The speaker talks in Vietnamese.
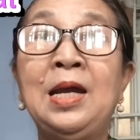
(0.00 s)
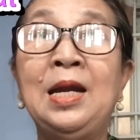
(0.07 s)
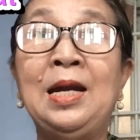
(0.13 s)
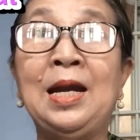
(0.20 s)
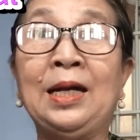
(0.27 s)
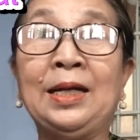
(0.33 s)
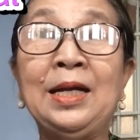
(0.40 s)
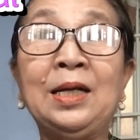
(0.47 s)

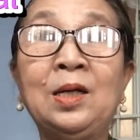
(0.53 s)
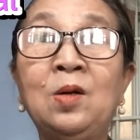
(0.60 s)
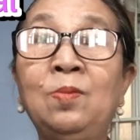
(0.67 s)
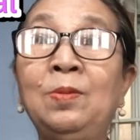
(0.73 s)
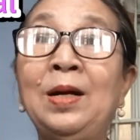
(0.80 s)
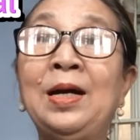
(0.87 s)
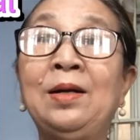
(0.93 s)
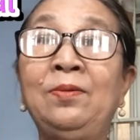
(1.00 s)
là cái
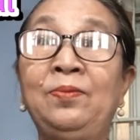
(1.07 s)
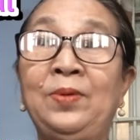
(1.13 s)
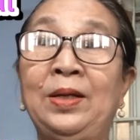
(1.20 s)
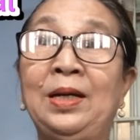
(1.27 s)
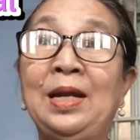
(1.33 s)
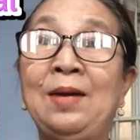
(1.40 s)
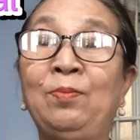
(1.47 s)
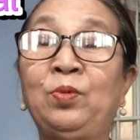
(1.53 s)
công ăn
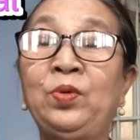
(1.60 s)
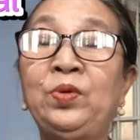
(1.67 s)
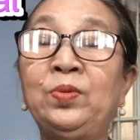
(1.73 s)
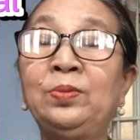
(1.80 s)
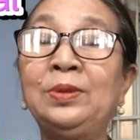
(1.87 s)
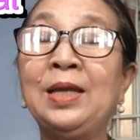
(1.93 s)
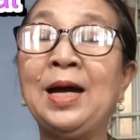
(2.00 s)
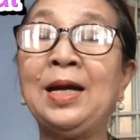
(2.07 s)
việc làm của
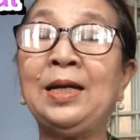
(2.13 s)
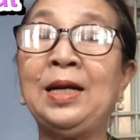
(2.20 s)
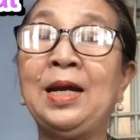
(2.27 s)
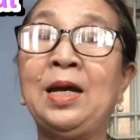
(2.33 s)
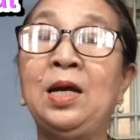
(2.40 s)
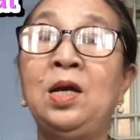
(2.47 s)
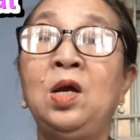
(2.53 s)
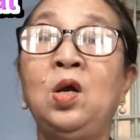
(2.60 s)
chúng ta
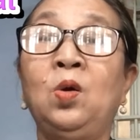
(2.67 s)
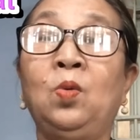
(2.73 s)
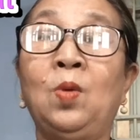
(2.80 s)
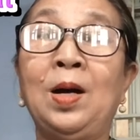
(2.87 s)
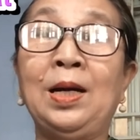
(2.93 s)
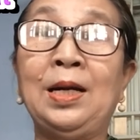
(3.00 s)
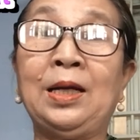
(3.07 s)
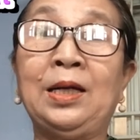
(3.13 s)
nè
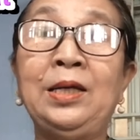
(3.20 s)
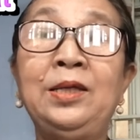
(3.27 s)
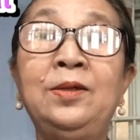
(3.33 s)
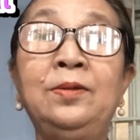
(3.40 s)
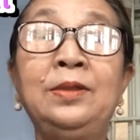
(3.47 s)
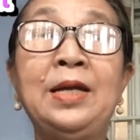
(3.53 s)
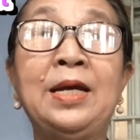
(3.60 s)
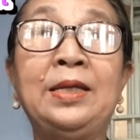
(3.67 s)
hoặc là cái
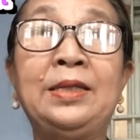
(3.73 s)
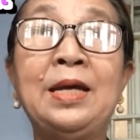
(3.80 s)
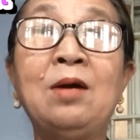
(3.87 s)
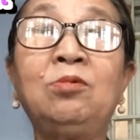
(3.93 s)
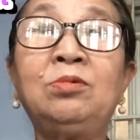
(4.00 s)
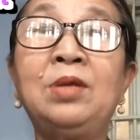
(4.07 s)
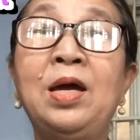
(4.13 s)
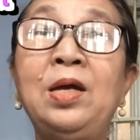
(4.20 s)
vấn đề
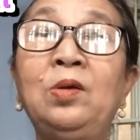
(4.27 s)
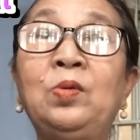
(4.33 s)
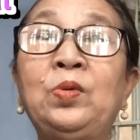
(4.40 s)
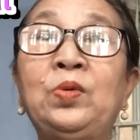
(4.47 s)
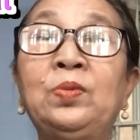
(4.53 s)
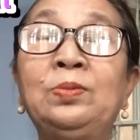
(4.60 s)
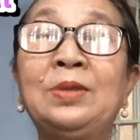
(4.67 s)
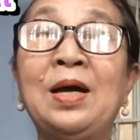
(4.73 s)
giao tế của
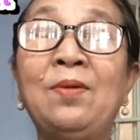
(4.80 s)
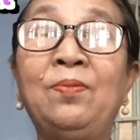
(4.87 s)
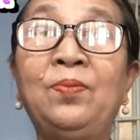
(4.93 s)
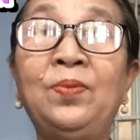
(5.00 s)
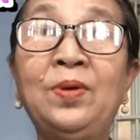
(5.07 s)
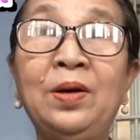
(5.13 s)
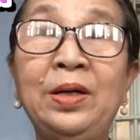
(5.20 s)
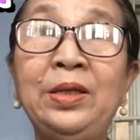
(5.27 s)
chúng ta
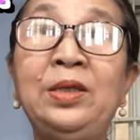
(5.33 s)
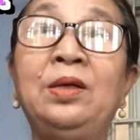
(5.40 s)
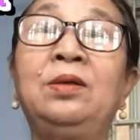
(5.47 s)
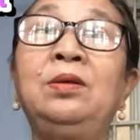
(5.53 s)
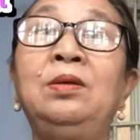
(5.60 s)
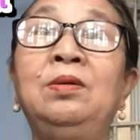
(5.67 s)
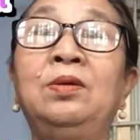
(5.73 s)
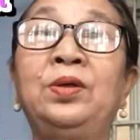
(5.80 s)
với
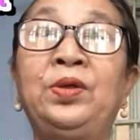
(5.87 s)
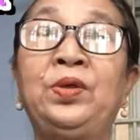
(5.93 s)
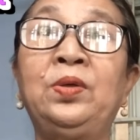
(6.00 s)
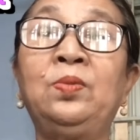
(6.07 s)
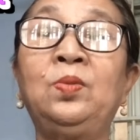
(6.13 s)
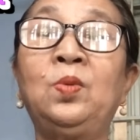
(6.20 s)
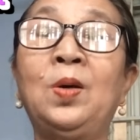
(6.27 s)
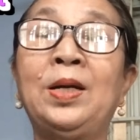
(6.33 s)
những người
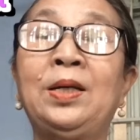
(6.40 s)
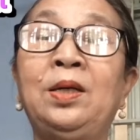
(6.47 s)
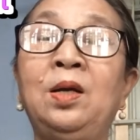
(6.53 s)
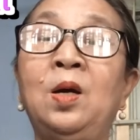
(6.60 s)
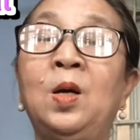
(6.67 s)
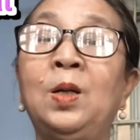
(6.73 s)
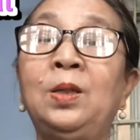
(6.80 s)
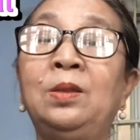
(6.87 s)
xung quanh
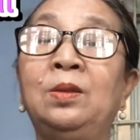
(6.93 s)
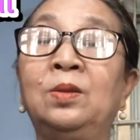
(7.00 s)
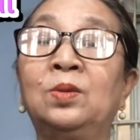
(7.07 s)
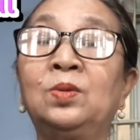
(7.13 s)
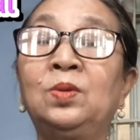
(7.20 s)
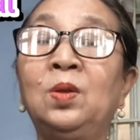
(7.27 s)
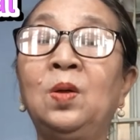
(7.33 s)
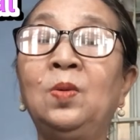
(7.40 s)
nó
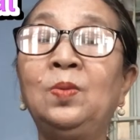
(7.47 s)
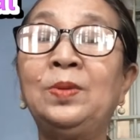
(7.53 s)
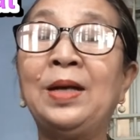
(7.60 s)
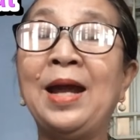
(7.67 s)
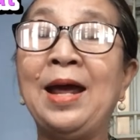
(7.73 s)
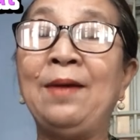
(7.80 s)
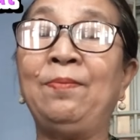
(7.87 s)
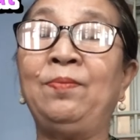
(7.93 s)
được tốt
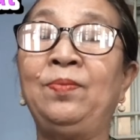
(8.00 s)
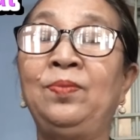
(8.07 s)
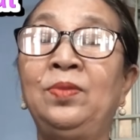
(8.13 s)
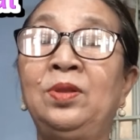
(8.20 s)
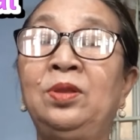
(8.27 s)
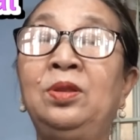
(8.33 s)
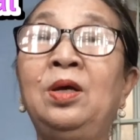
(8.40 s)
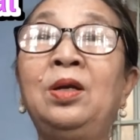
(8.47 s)
đẹp
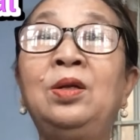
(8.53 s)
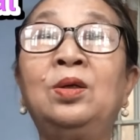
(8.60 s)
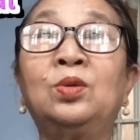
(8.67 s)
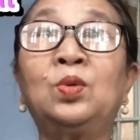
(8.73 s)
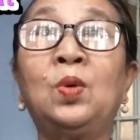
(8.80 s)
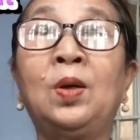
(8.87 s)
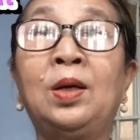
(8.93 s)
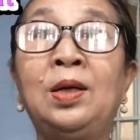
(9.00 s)
nó được
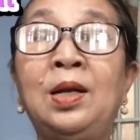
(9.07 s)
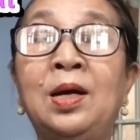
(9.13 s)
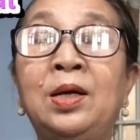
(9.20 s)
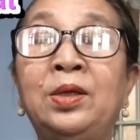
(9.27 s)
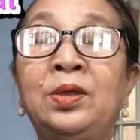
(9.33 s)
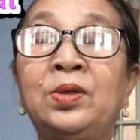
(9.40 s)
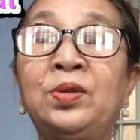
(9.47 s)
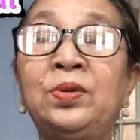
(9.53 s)
thuận
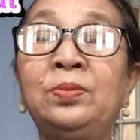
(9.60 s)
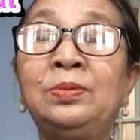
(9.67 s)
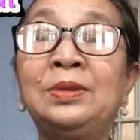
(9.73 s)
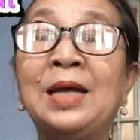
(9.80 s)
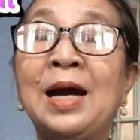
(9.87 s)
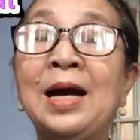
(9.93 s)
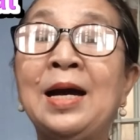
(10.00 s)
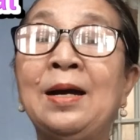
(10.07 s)
lợi cho chúng
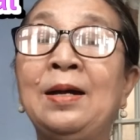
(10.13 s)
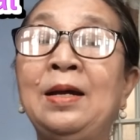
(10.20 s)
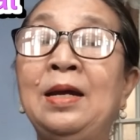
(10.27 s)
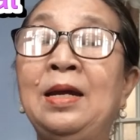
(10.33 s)
ta